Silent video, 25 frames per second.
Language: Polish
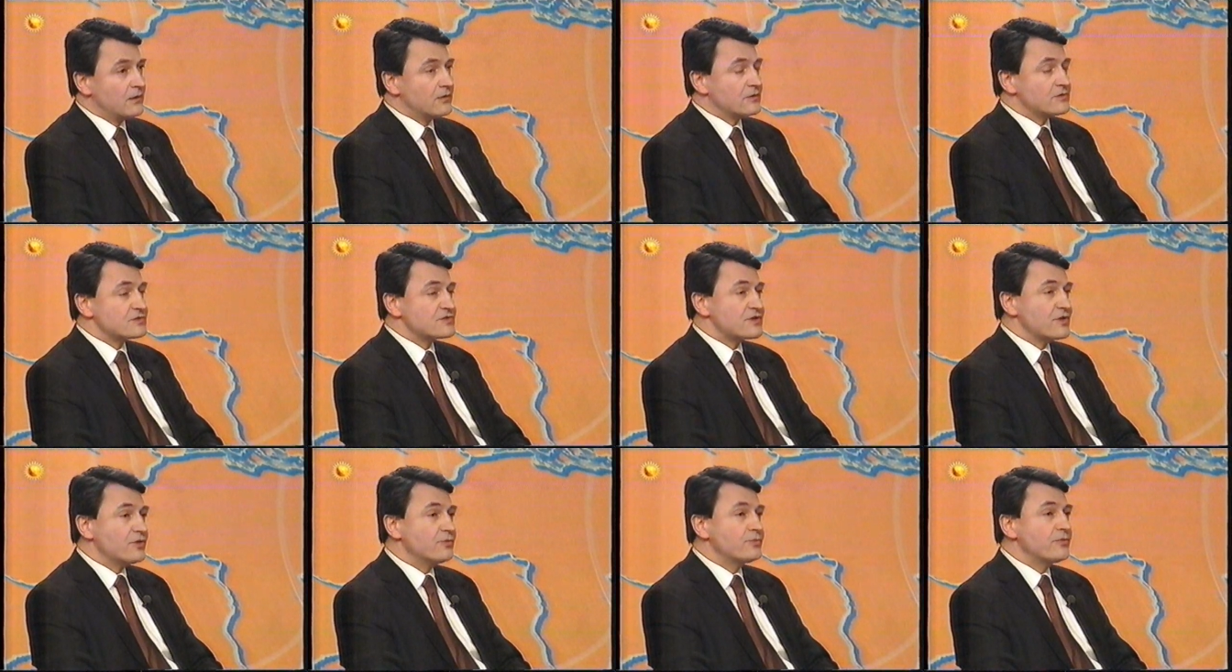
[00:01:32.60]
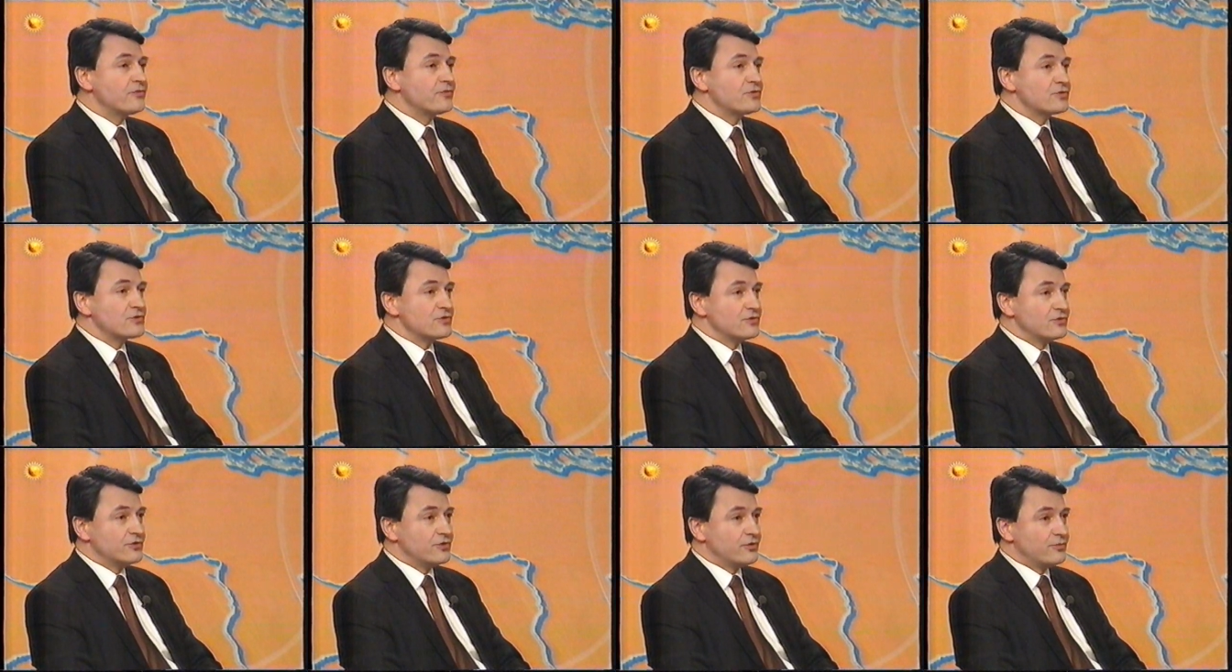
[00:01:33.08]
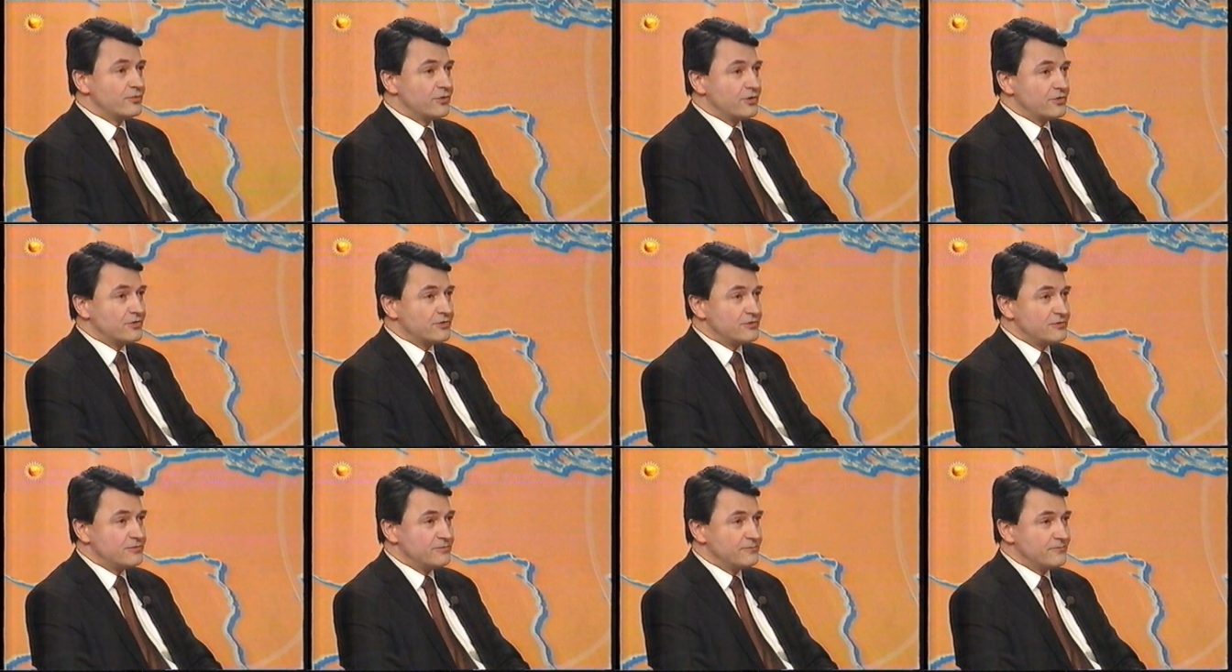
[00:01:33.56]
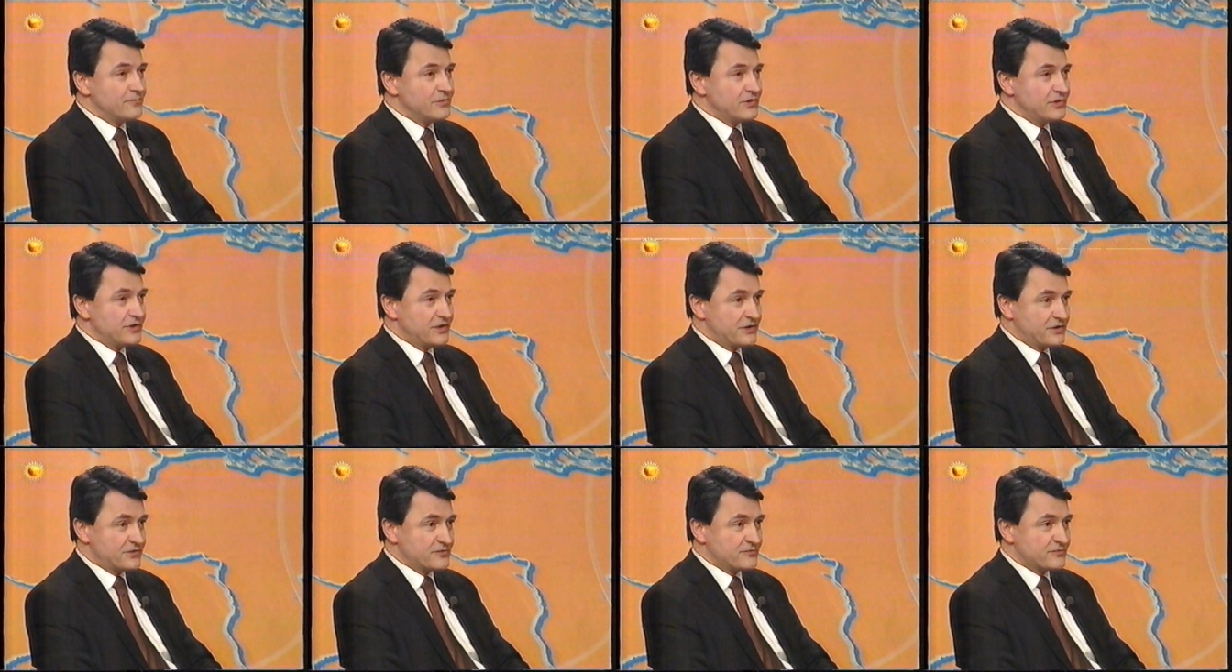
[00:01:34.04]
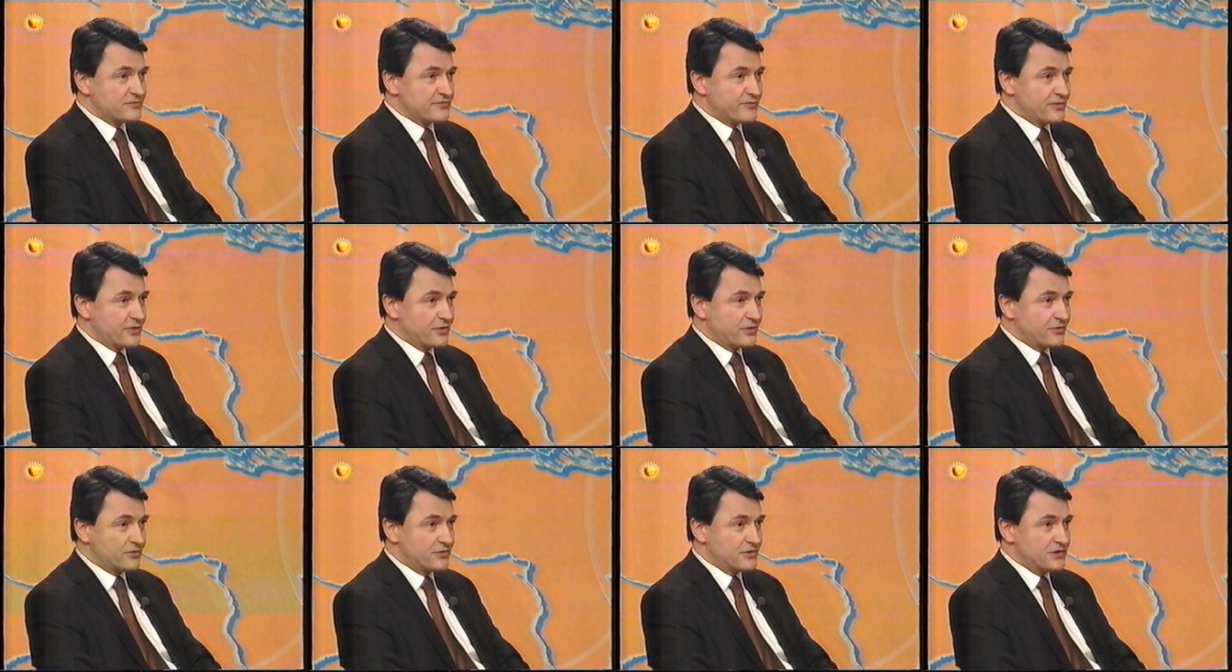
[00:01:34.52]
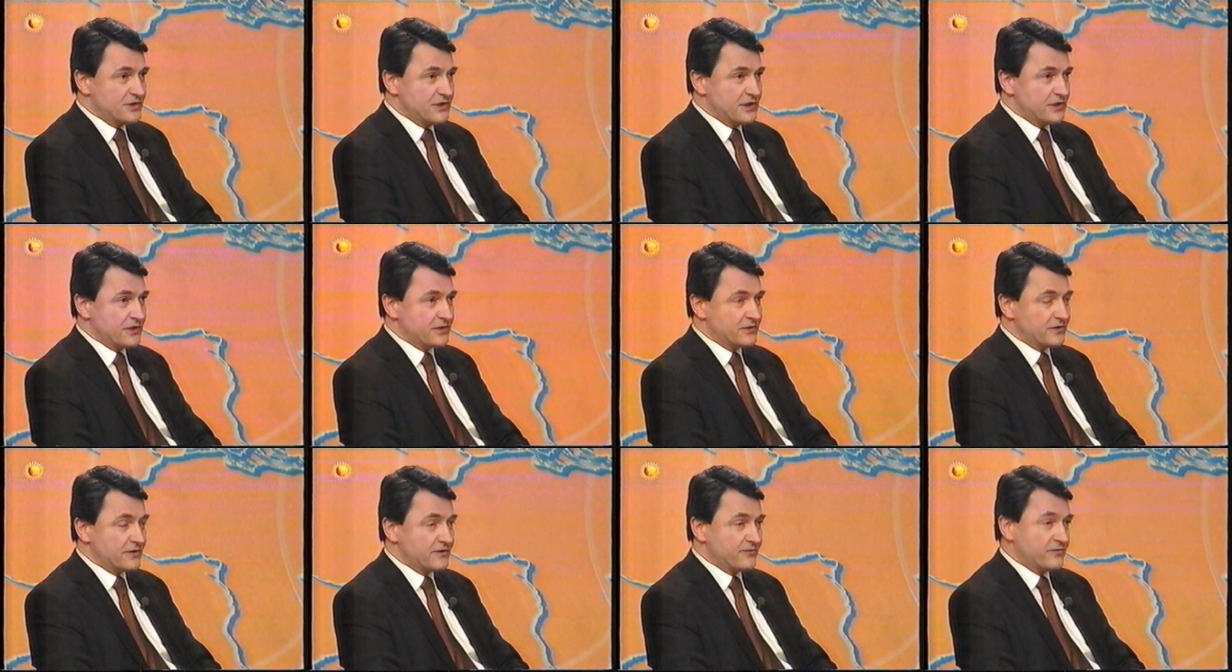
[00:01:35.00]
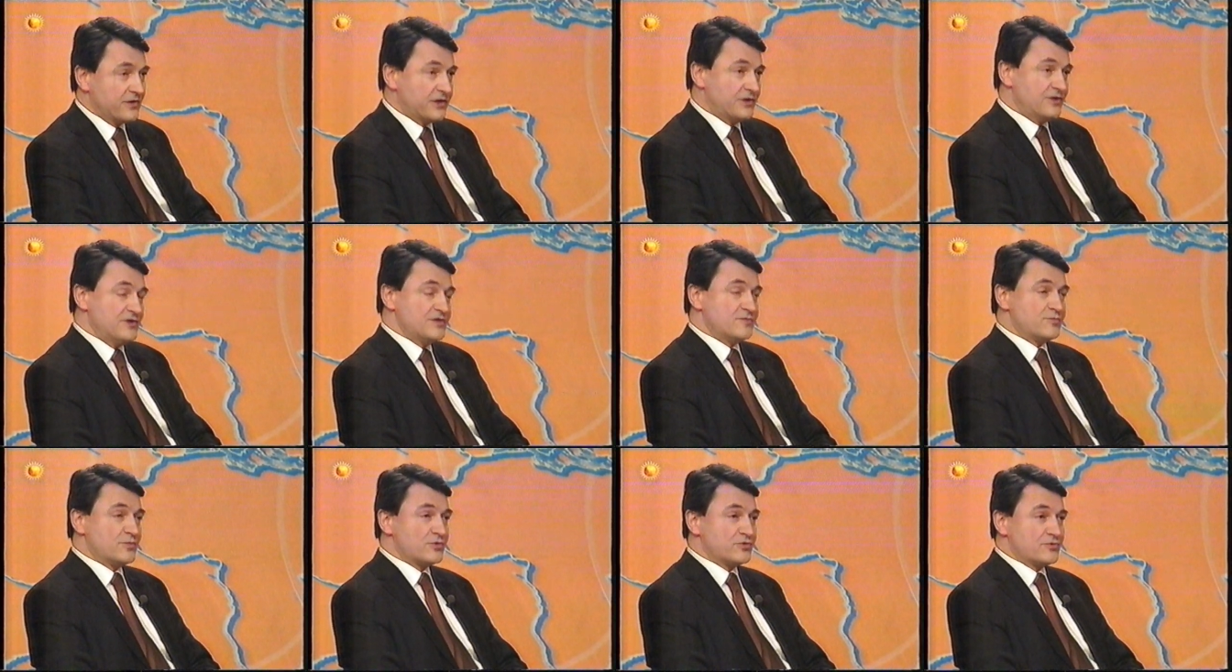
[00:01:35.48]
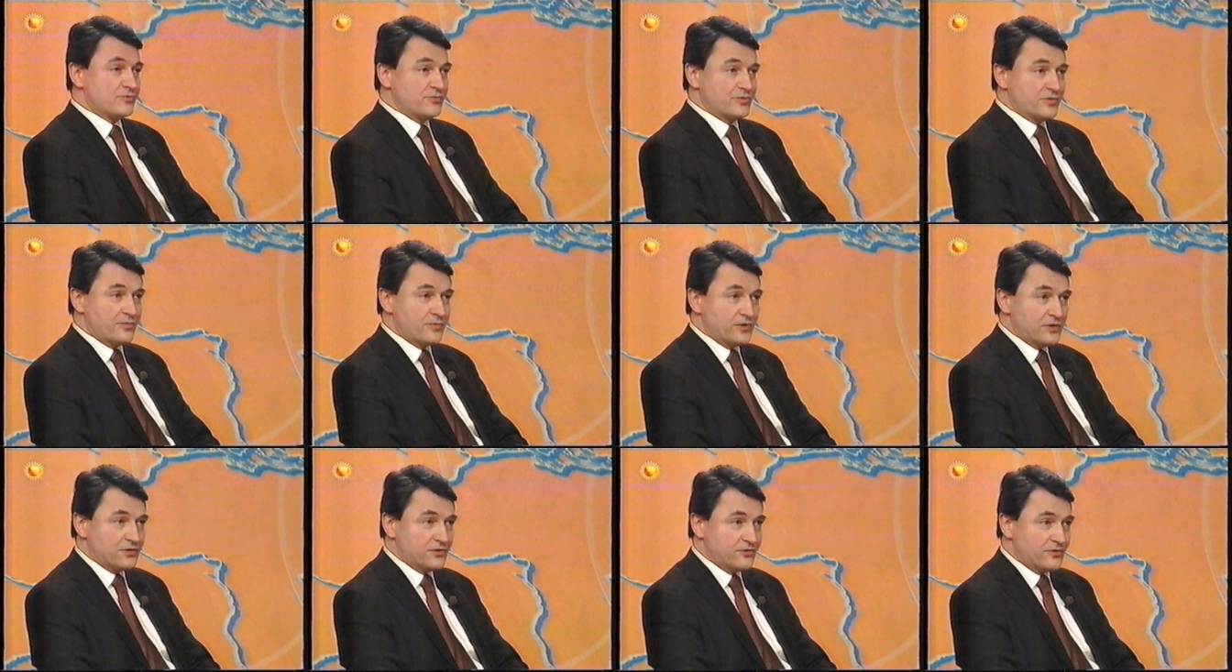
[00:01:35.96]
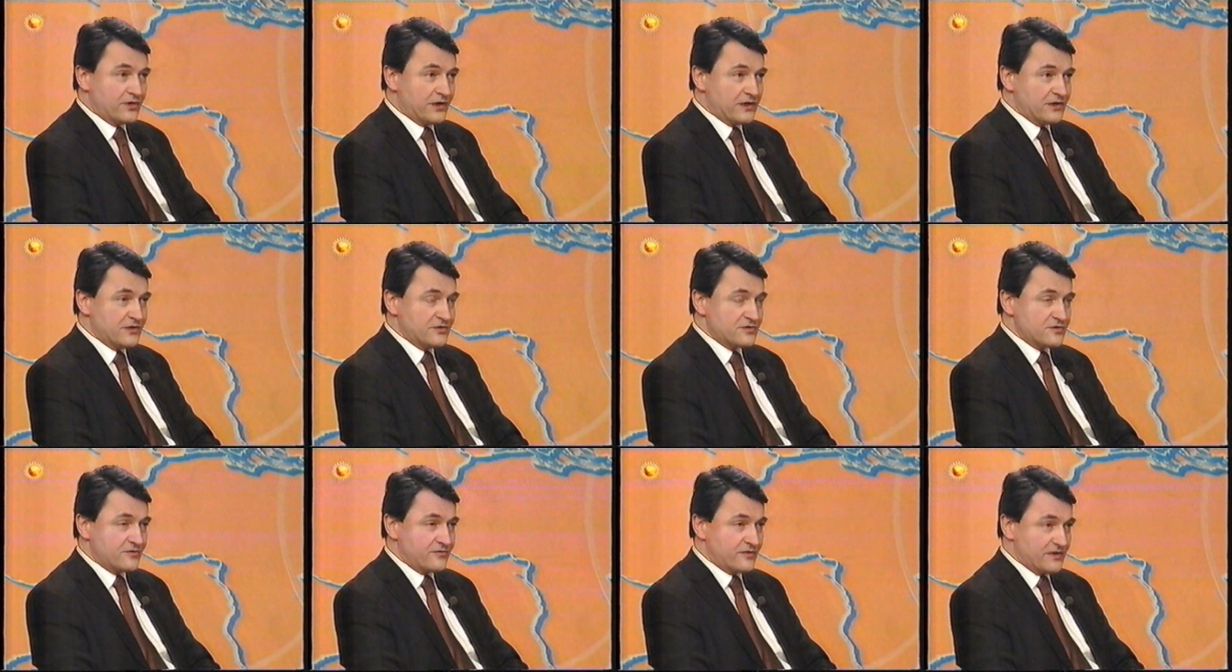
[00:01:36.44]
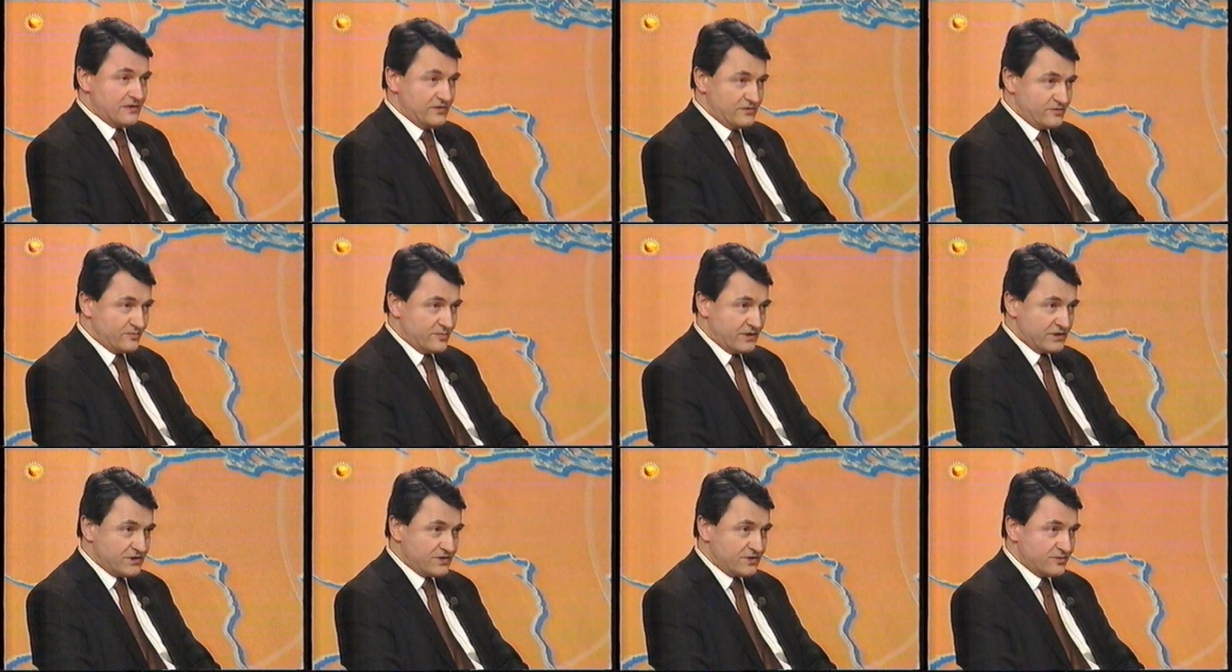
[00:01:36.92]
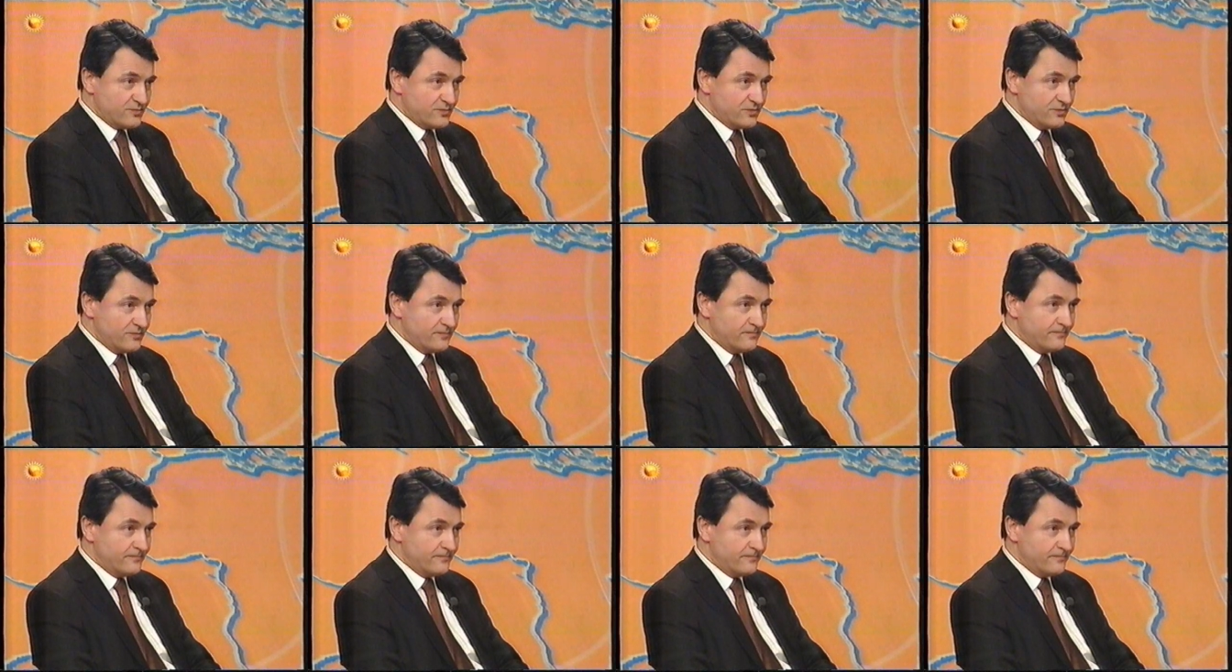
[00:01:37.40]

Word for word: No, z całą pewnością do obrony interesów swojego klienta. W jaki sposób to będą realizowali, zobaczymy.